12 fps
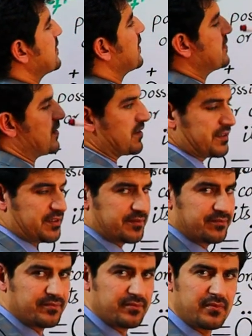स्ट्रक्चर्स
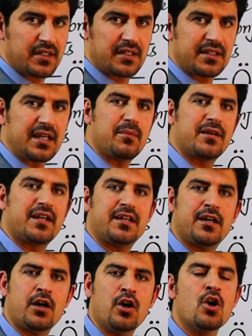क्या
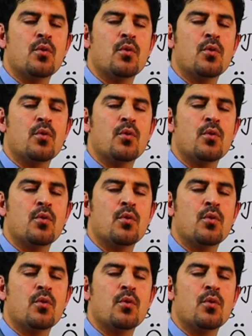बनाना